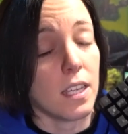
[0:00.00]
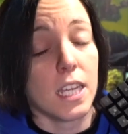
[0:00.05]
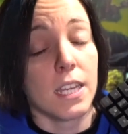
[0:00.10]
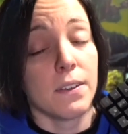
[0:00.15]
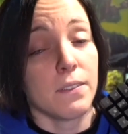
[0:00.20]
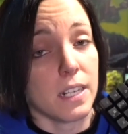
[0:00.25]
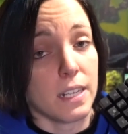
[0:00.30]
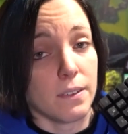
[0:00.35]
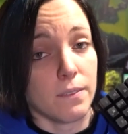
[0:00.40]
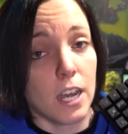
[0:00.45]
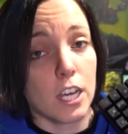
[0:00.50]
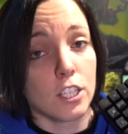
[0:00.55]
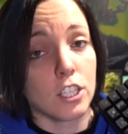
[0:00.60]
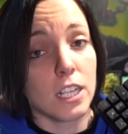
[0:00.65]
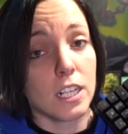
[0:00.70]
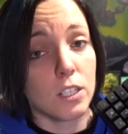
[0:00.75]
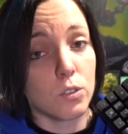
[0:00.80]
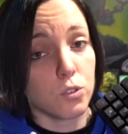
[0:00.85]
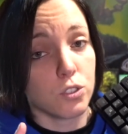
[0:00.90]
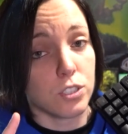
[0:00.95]
e ve le
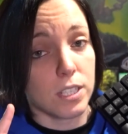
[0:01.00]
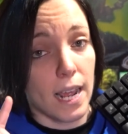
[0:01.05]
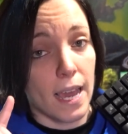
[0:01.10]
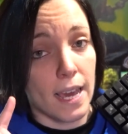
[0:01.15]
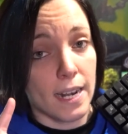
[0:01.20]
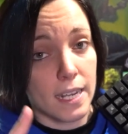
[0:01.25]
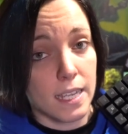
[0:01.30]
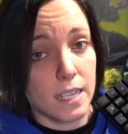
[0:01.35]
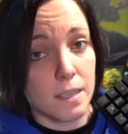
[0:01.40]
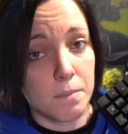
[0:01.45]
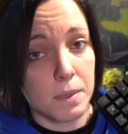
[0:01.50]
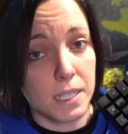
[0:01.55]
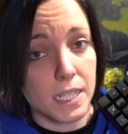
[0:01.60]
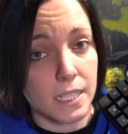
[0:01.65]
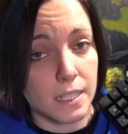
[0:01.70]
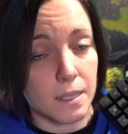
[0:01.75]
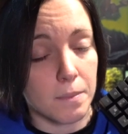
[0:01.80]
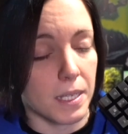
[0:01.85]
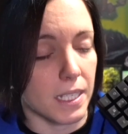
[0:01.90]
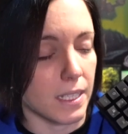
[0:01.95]
vado a illustrare
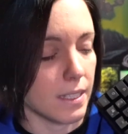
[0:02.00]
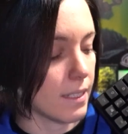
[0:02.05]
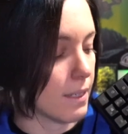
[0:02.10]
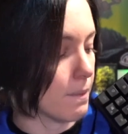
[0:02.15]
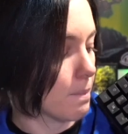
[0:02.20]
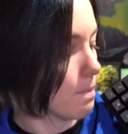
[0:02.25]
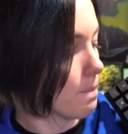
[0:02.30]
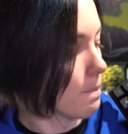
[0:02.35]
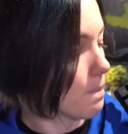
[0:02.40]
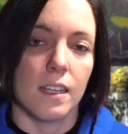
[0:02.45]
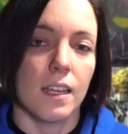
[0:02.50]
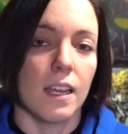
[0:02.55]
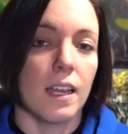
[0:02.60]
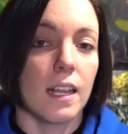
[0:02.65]
immediatamente.